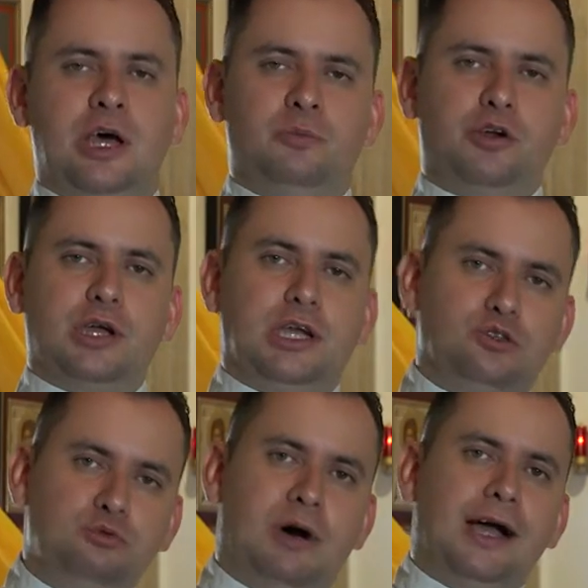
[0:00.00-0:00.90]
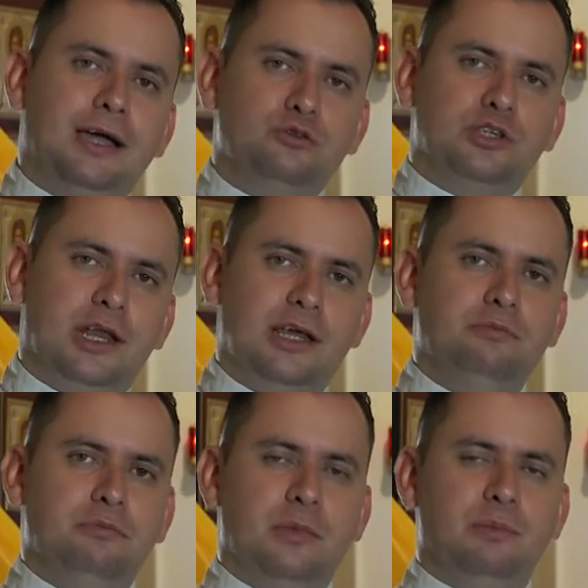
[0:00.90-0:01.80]
Porque Jesús va a Jerusalén
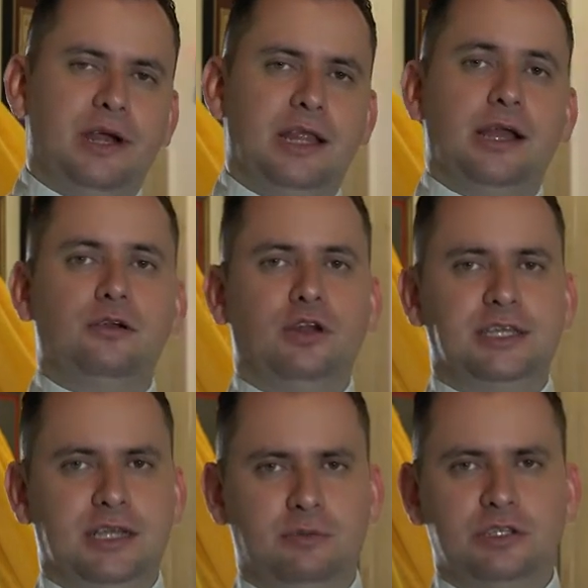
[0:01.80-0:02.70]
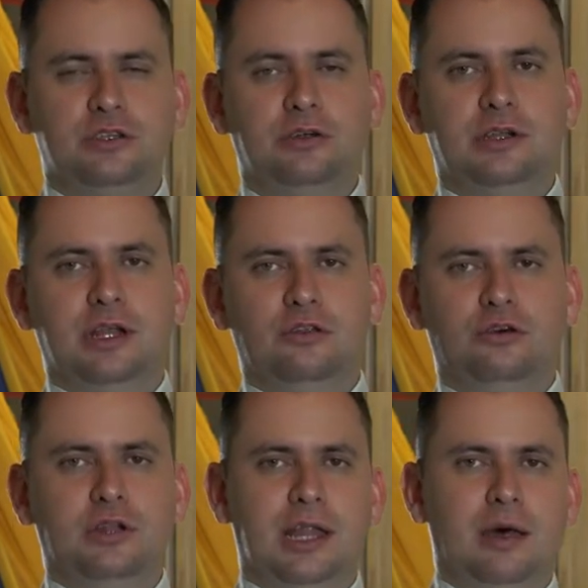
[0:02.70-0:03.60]
para darnos la salvación, el
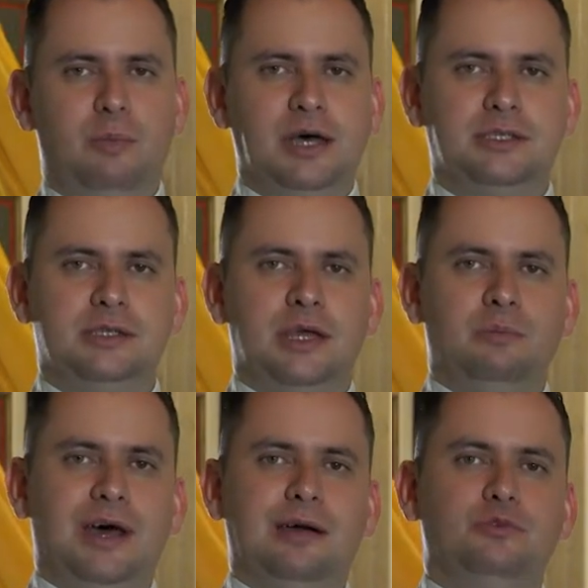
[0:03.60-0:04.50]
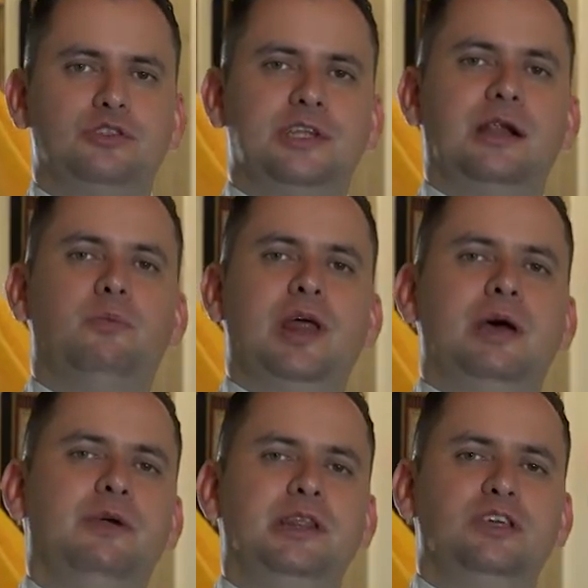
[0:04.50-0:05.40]
don de la paz, para mostrar
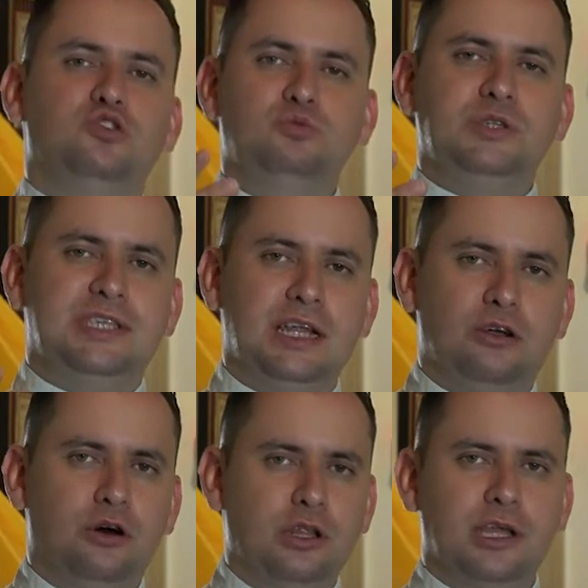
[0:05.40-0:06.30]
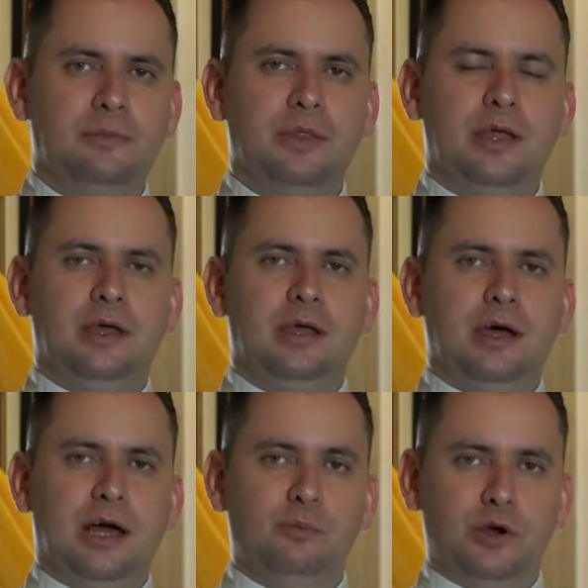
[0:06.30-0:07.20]
plenamente su misericordia
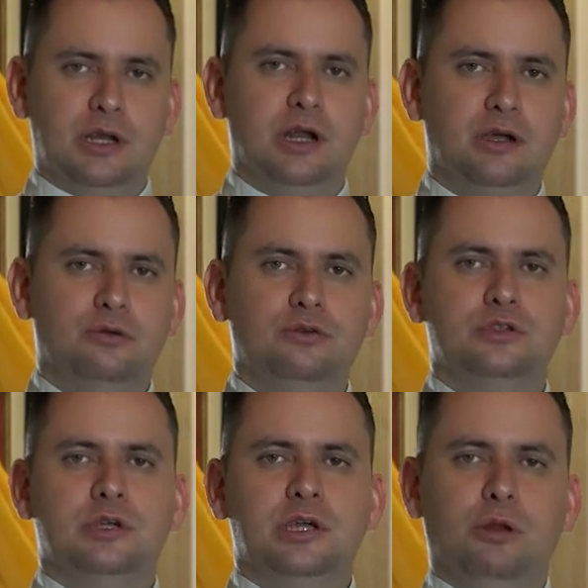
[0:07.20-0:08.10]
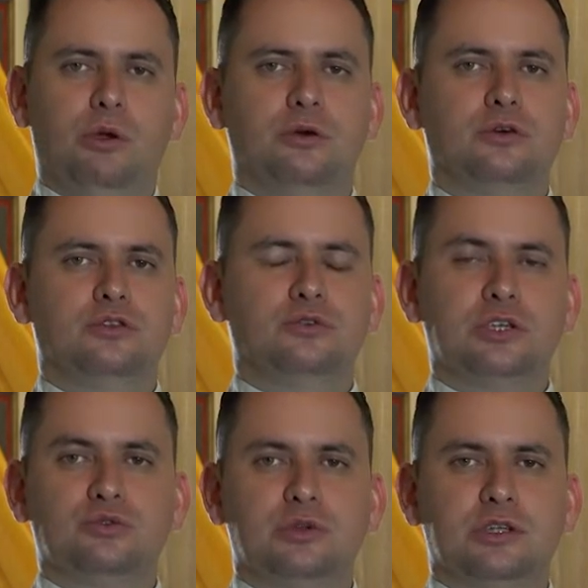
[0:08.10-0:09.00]
al morir en la cruz y luego con su
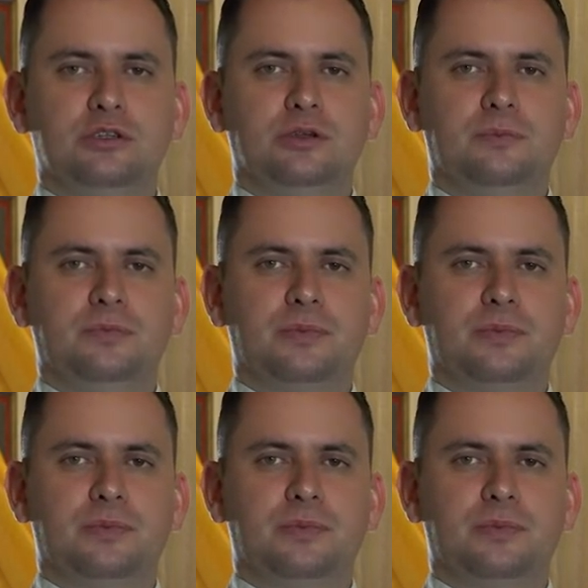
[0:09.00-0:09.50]
resurrección.